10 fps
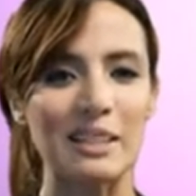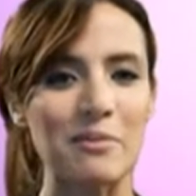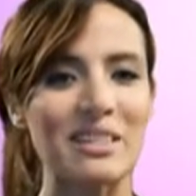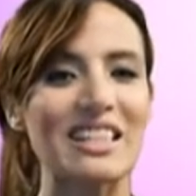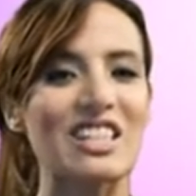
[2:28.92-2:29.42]

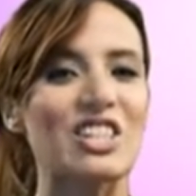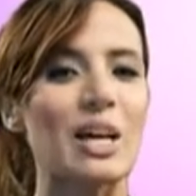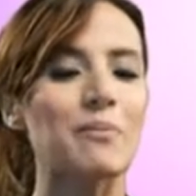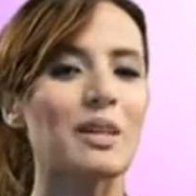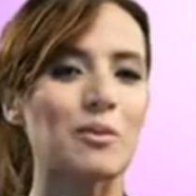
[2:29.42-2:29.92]
يمتد
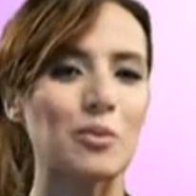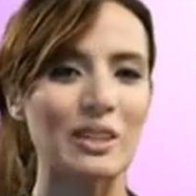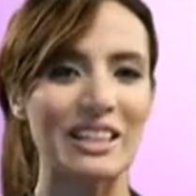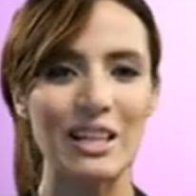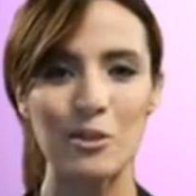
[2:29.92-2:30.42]
لجميع
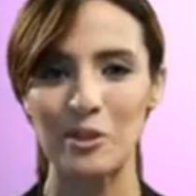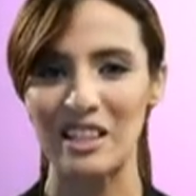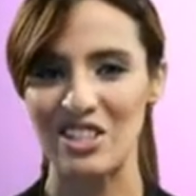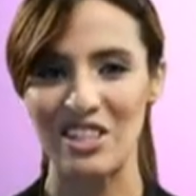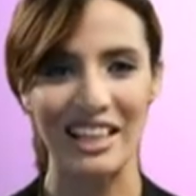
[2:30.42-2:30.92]
بلدان الكتلة
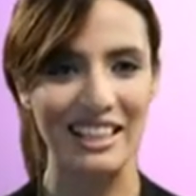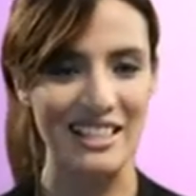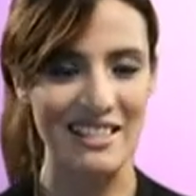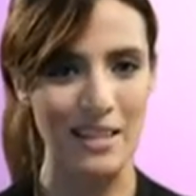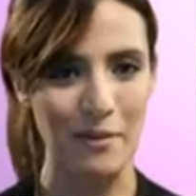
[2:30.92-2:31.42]
الشرقية
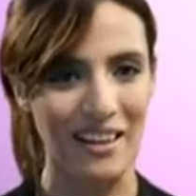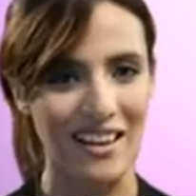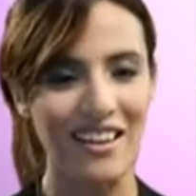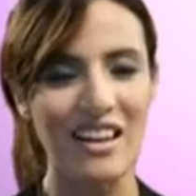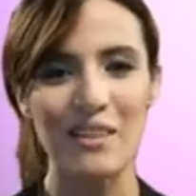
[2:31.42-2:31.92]

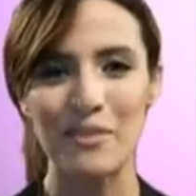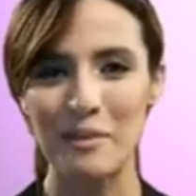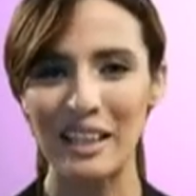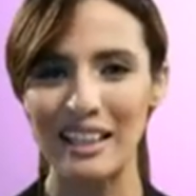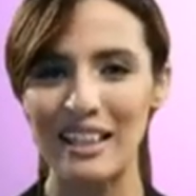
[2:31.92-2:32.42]
السابقة
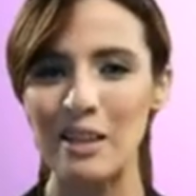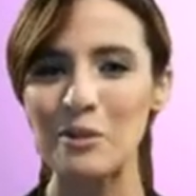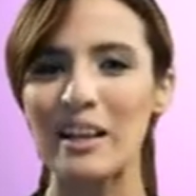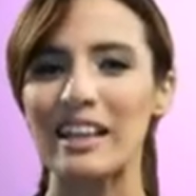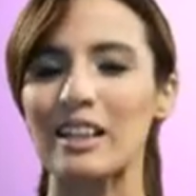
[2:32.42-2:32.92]
فمن
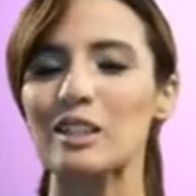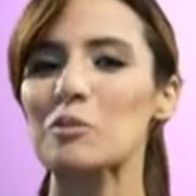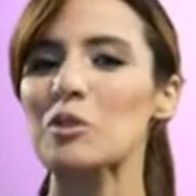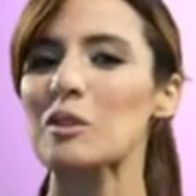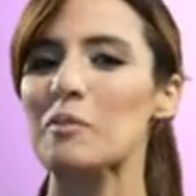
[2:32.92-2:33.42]
خلاله كيقدم
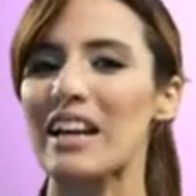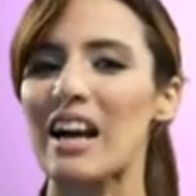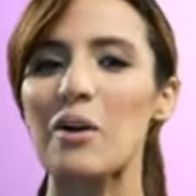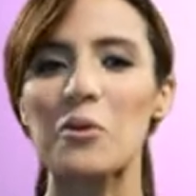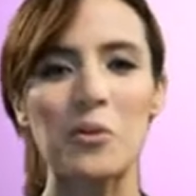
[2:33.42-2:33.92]
يقدموا
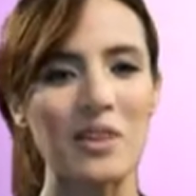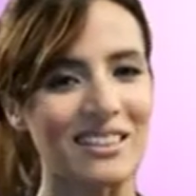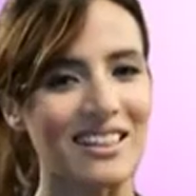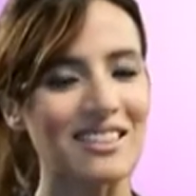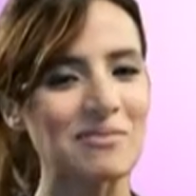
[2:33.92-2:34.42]
للمرأة
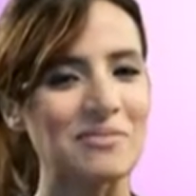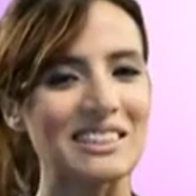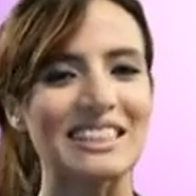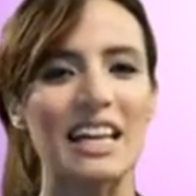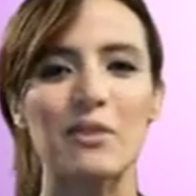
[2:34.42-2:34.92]
وردة من
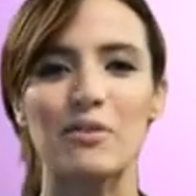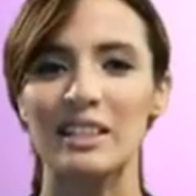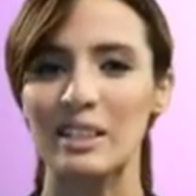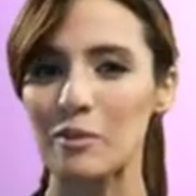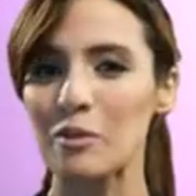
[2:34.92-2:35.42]
طرف
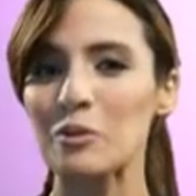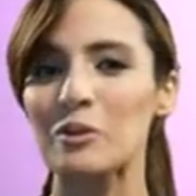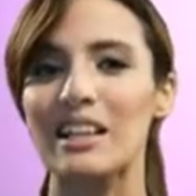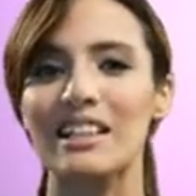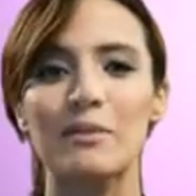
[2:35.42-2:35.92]
الابن
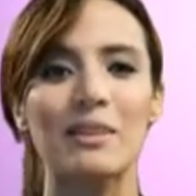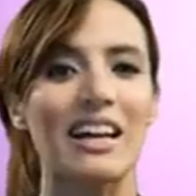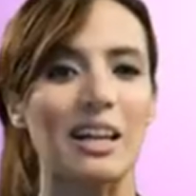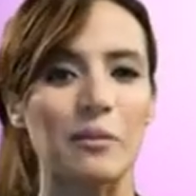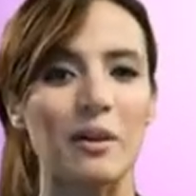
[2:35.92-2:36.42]
ولا الابن
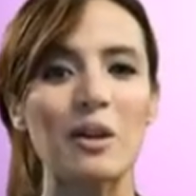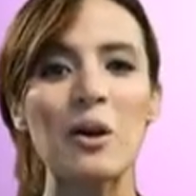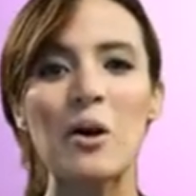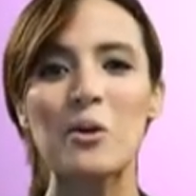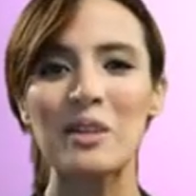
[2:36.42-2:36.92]
الأكبر
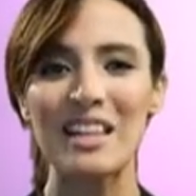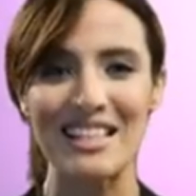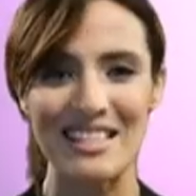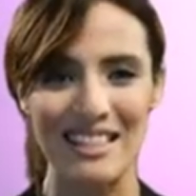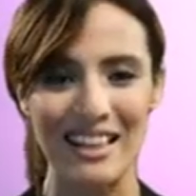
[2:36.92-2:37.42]
ولا
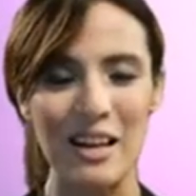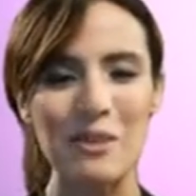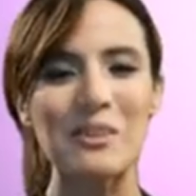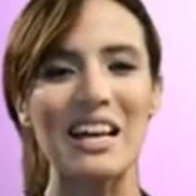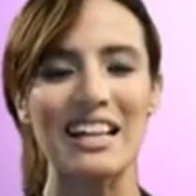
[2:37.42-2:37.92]
الأصدقاء
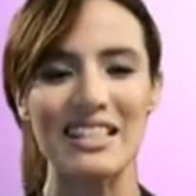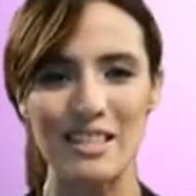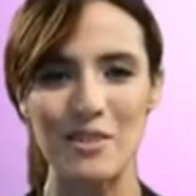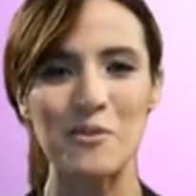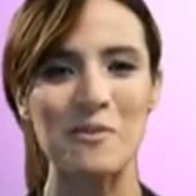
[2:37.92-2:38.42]
ولا حتى
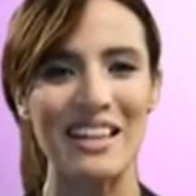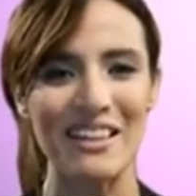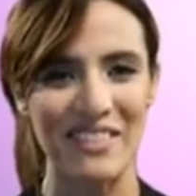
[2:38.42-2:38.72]
الزملاء في